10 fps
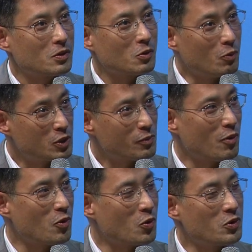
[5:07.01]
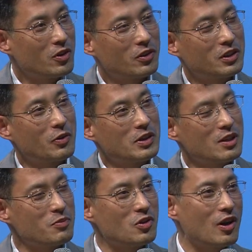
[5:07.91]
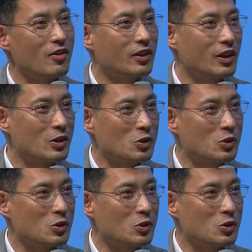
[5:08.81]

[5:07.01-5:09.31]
곰씹어보고 이런 것들이 굉장히 필요한 것 같아요.